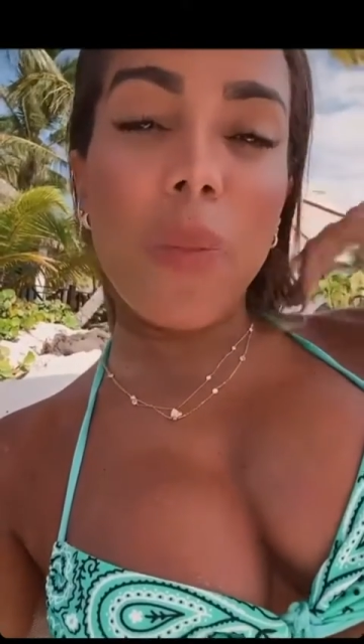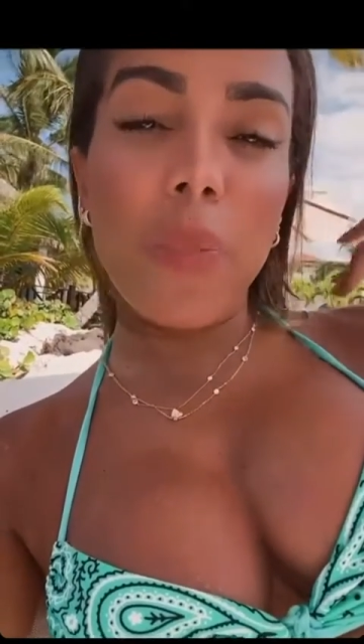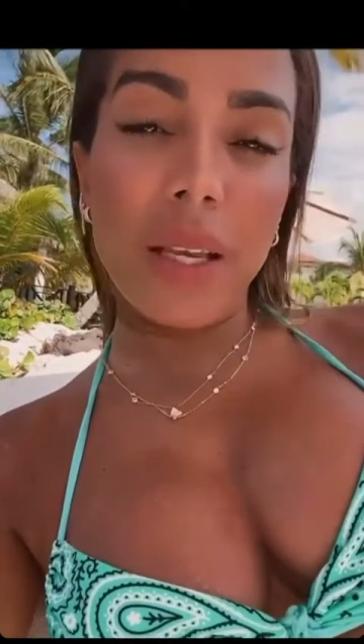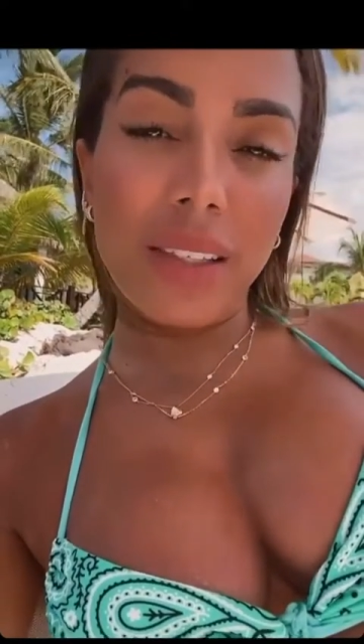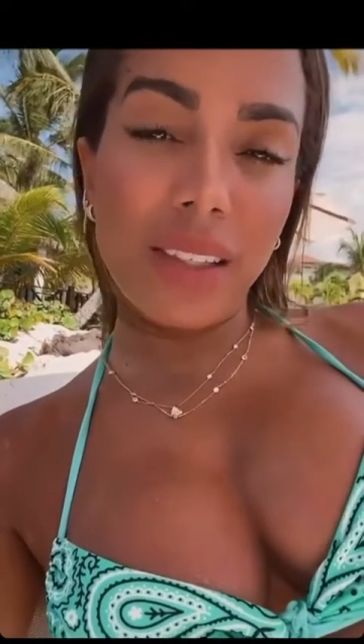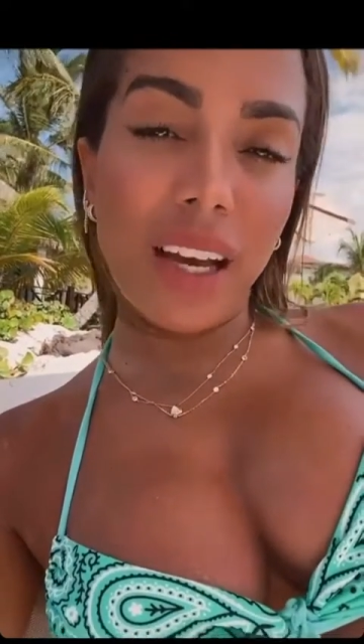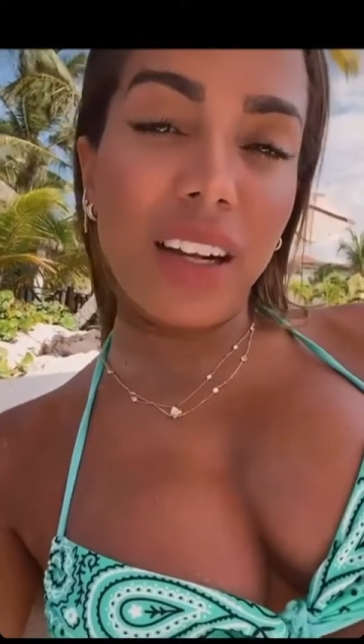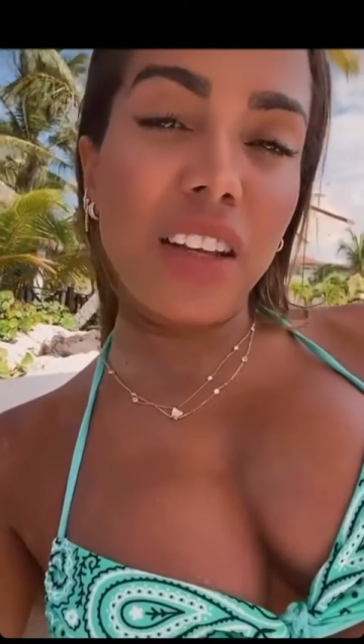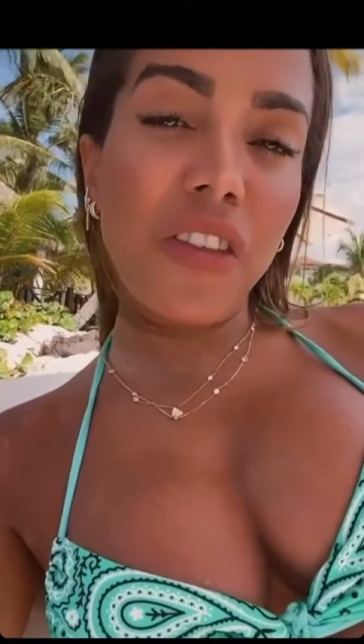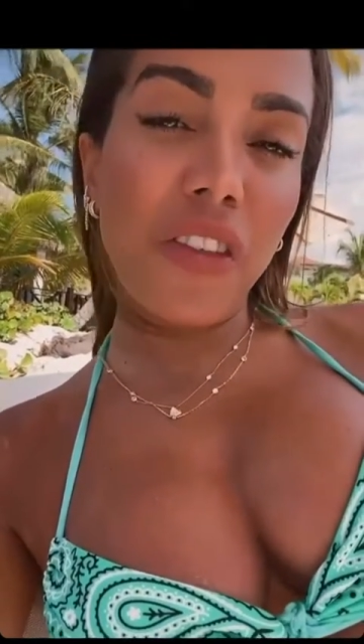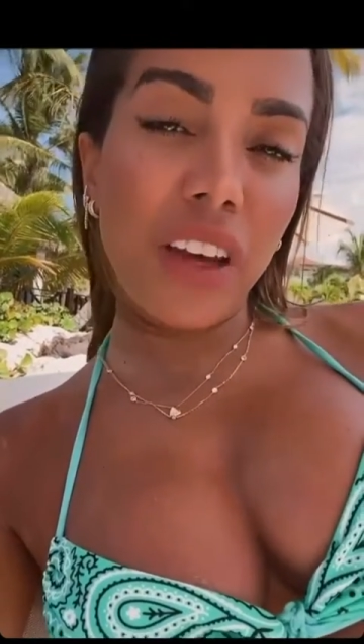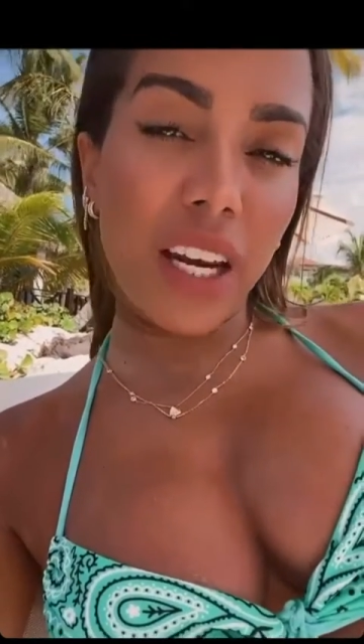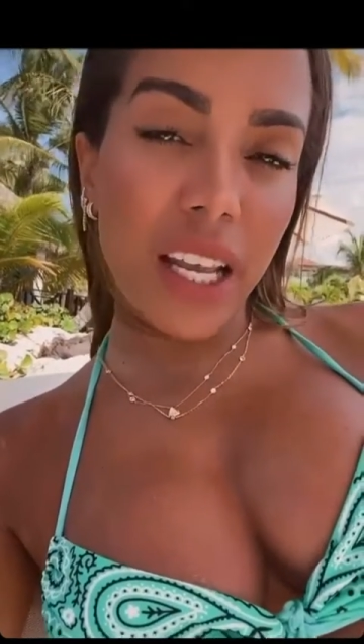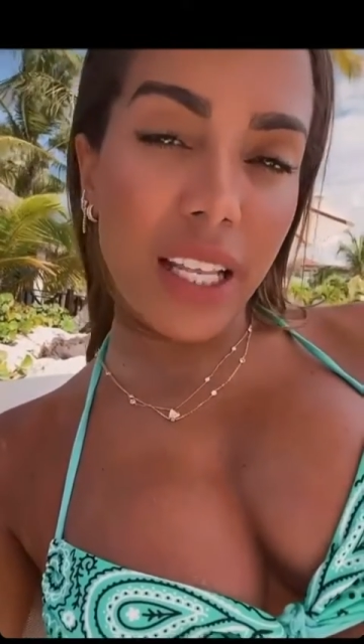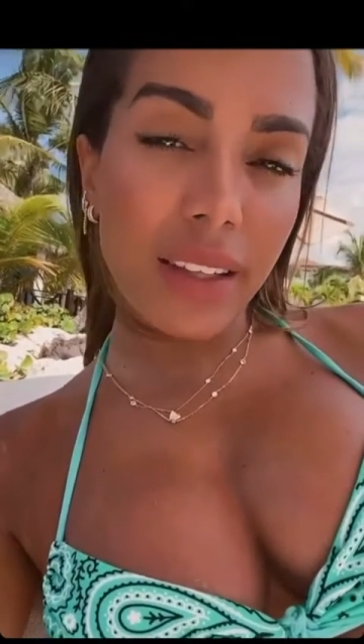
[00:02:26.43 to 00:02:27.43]
a pensar
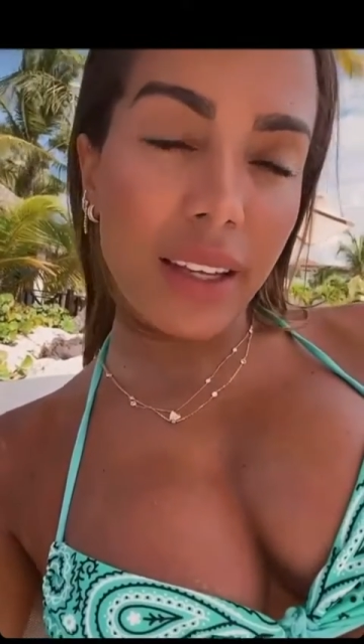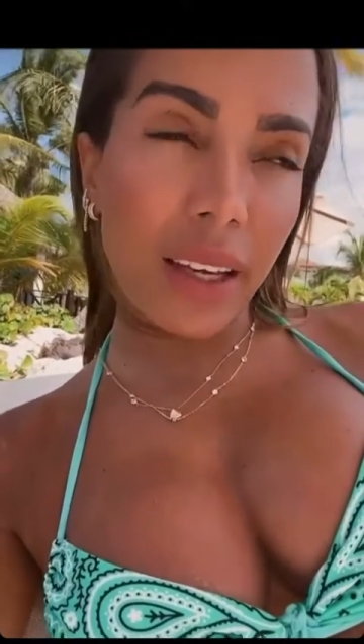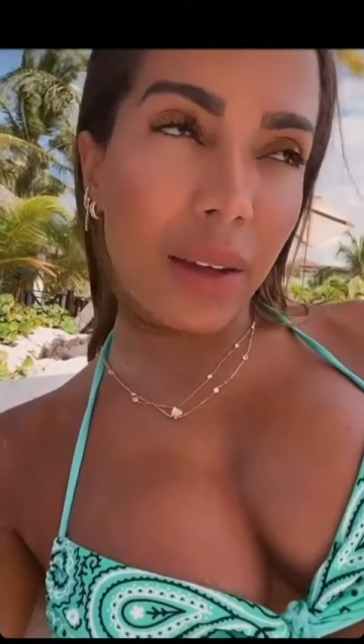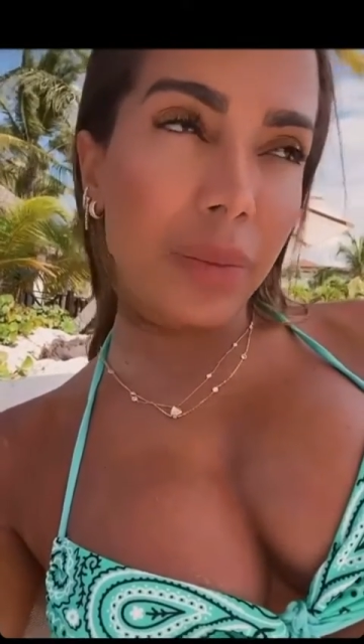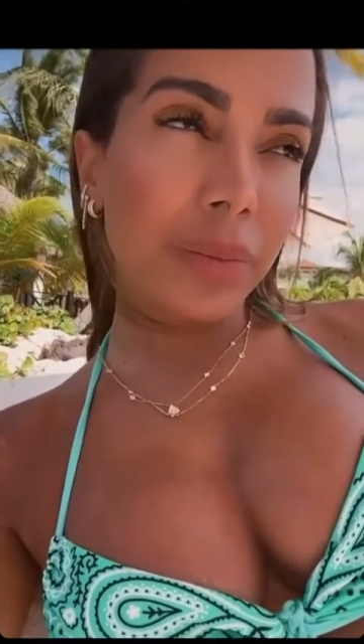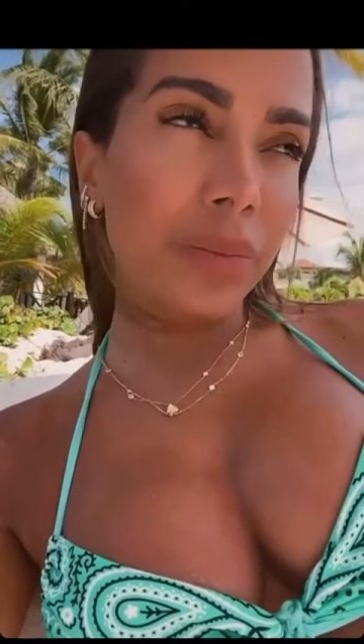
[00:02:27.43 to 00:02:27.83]
diferente.